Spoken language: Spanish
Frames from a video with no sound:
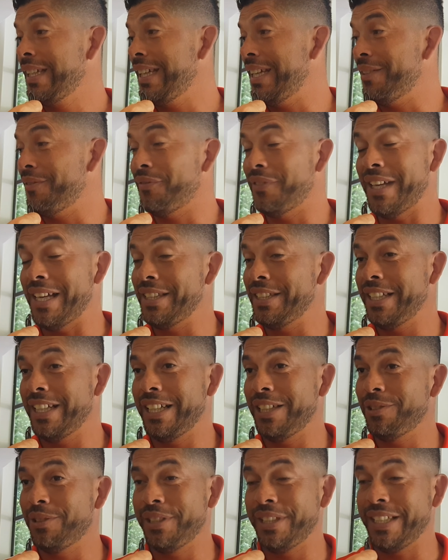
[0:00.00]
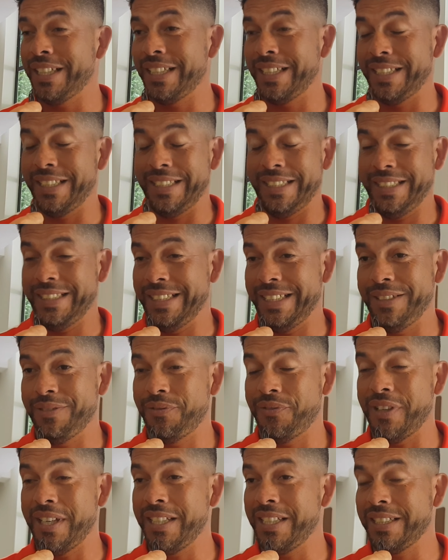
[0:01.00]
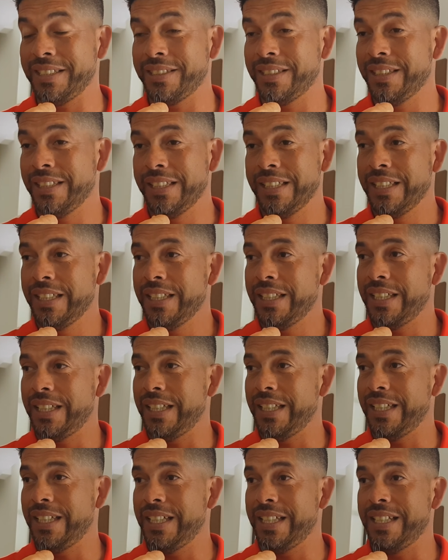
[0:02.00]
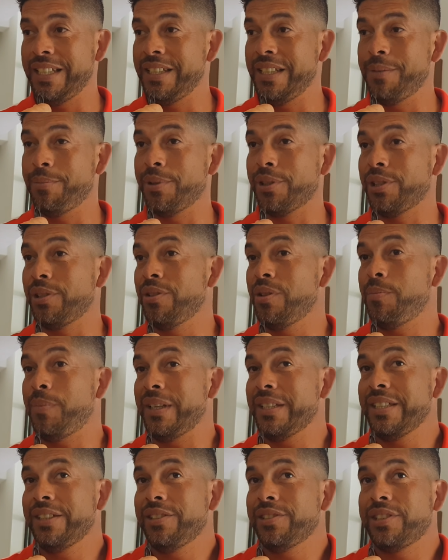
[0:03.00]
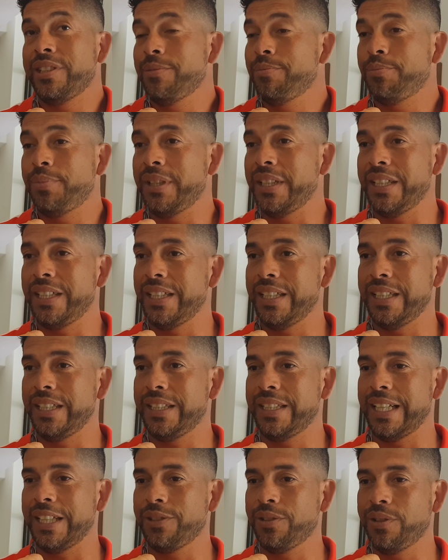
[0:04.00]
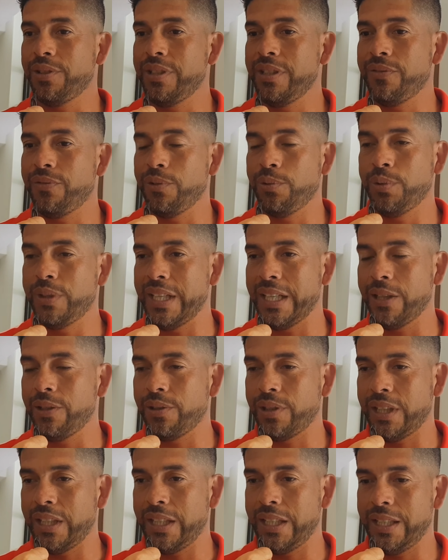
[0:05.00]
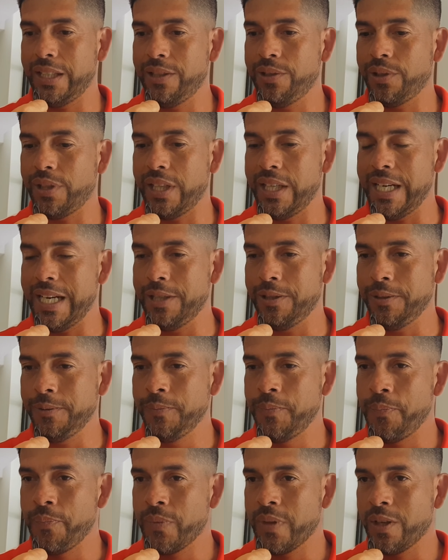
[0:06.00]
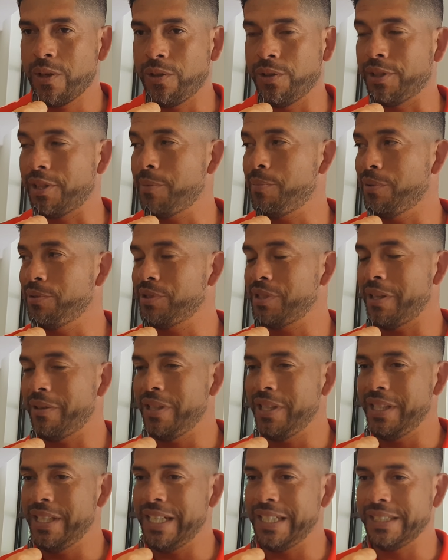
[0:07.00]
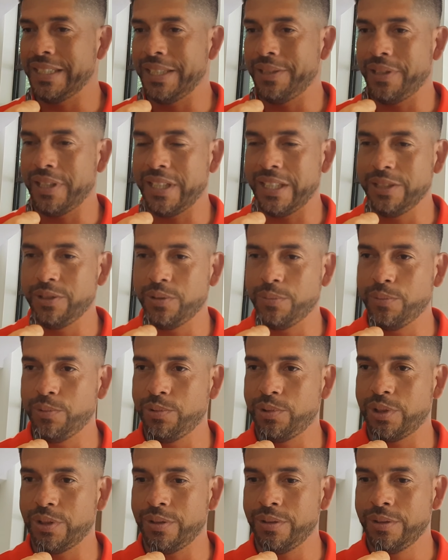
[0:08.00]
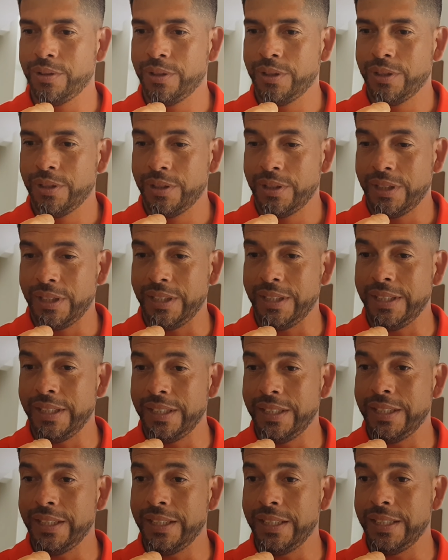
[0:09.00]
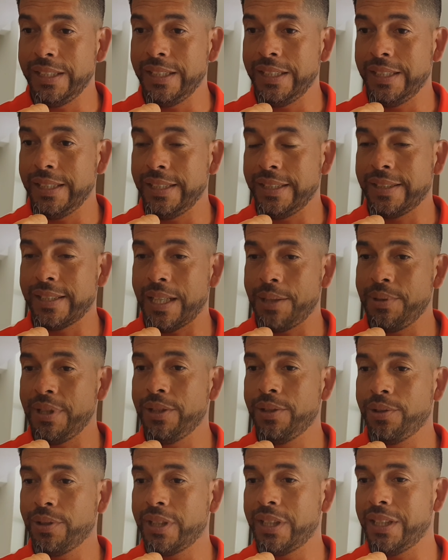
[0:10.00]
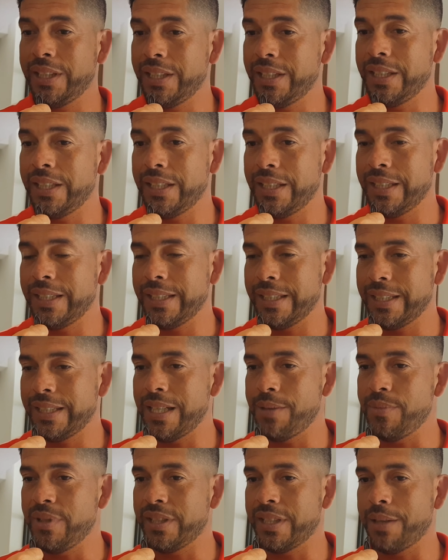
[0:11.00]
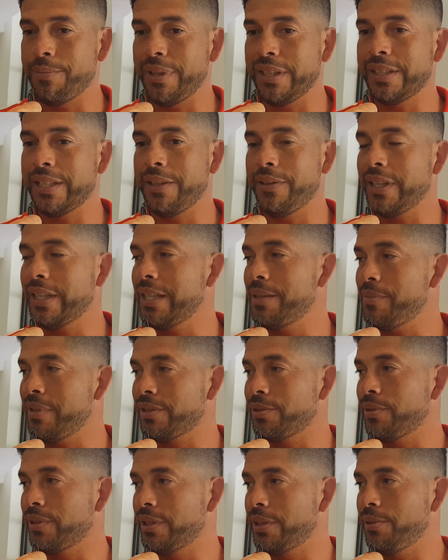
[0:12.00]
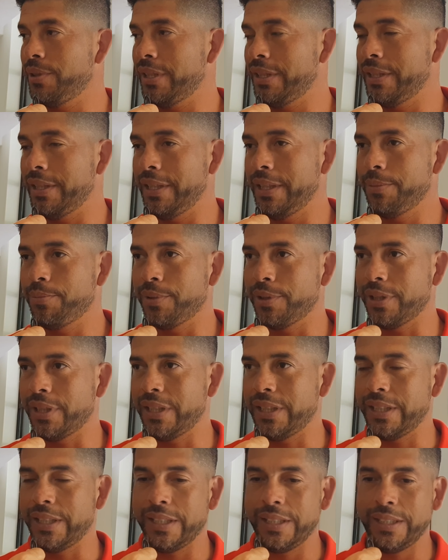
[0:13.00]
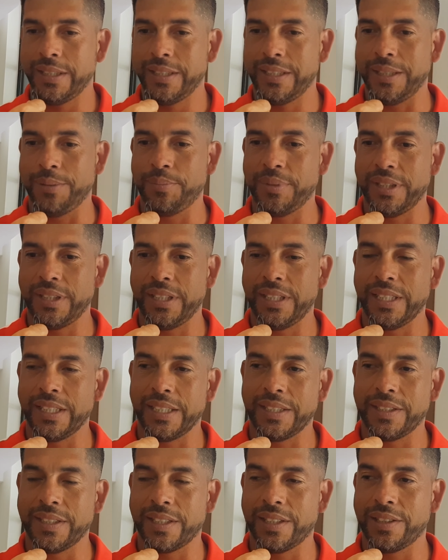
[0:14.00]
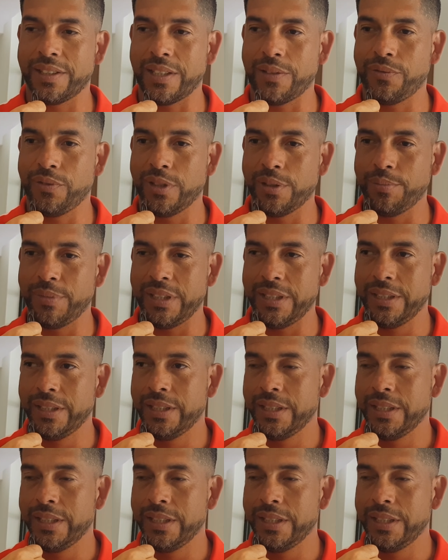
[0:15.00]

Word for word: en, Flandria, lo era en Fénix, en Deportivo Español, siempre trato de disfrutar lo que, lo que hago con responsabilidad, trabajando mucho y sabiendo que, mientras más trabaje más suerte voy a tener porque siempre tiene que ser de esa forma.